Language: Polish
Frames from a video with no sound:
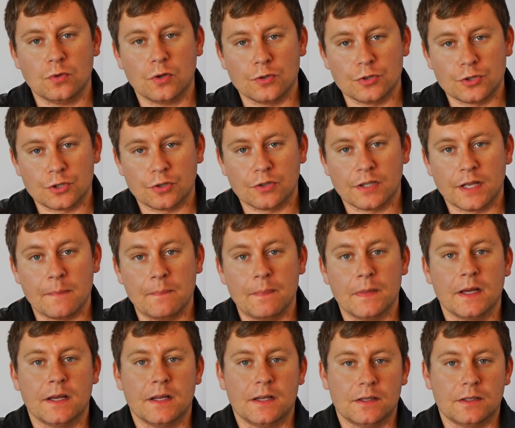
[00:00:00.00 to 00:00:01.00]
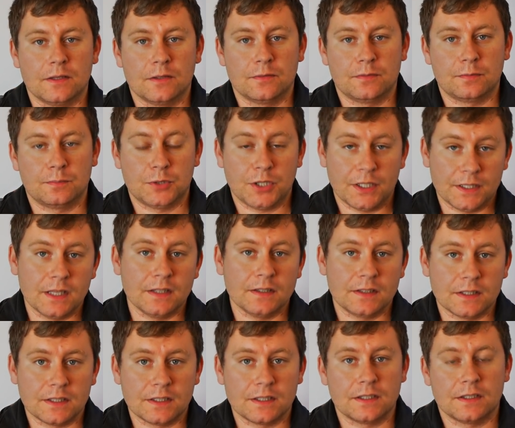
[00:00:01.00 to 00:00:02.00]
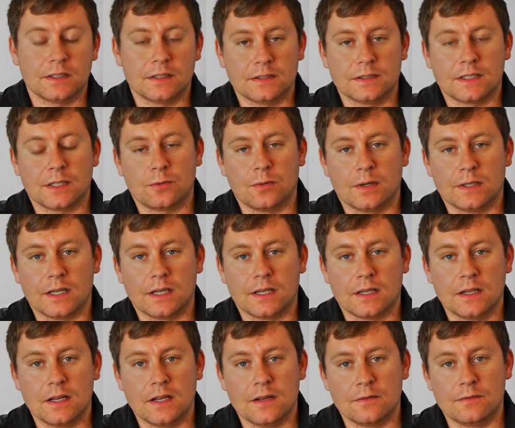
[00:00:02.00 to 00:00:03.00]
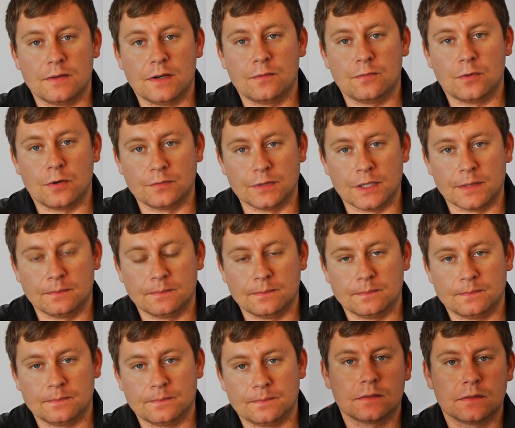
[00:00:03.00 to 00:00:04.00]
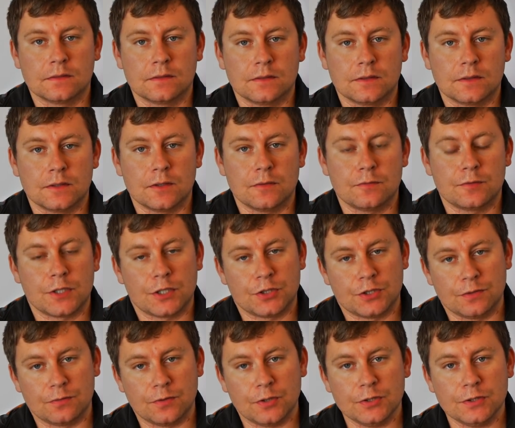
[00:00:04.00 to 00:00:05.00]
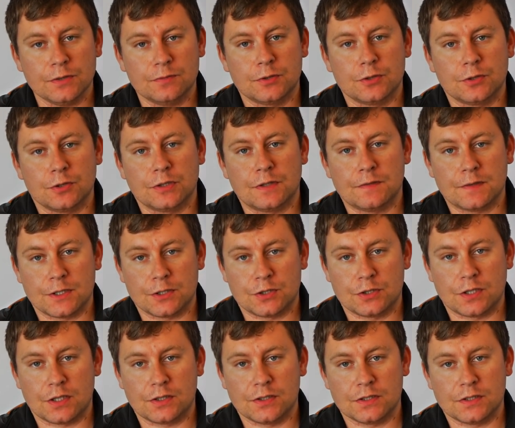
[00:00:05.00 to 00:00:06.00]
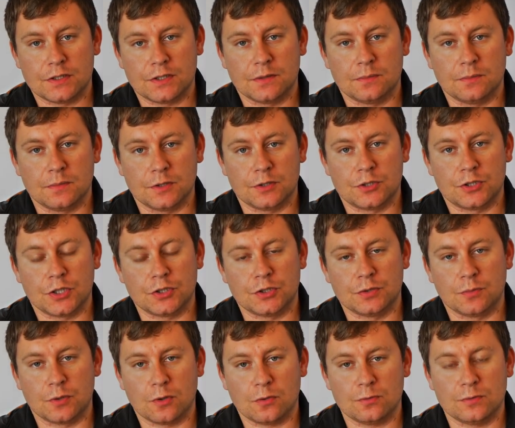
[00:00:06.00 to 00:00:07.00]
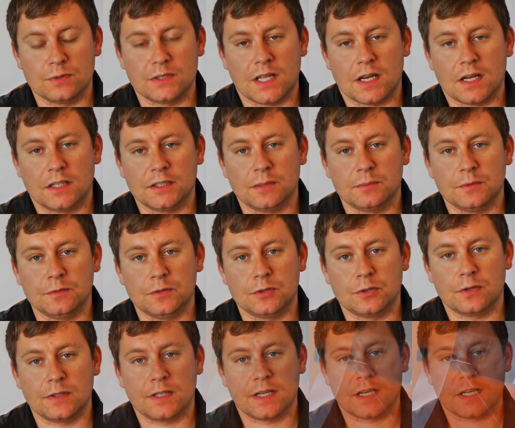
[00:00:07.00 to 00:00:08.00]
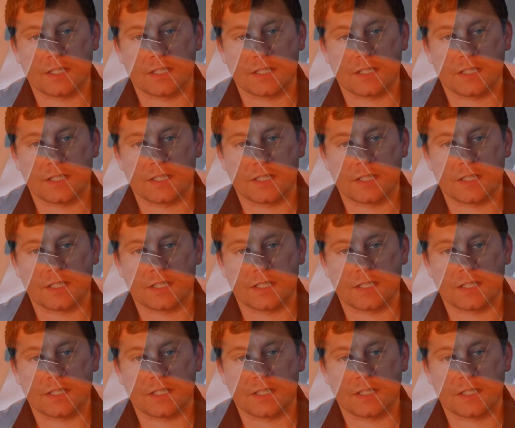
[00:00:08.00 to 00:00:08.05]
ukończone e, w przejętych zakładach w Lwowie. W czasie wojny w 1943 roku staraniami Witolda